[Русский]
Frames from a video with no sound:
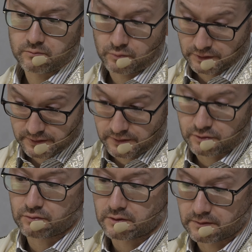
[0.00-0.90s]
после
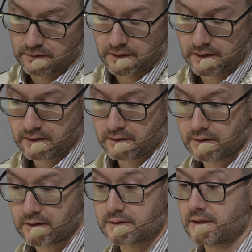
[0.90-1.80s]
судного дня,
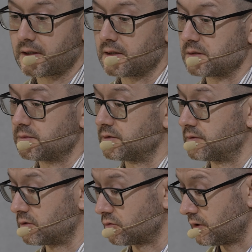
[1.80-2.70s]
где окажемся в
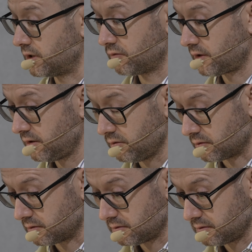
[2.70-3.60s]
аду или в
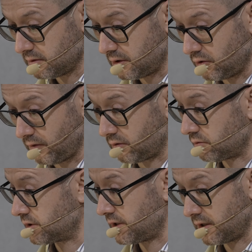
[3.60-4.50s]
раю и в
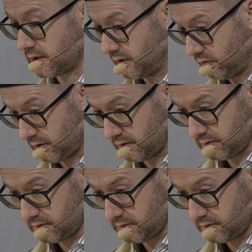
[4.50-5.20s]
окружении кого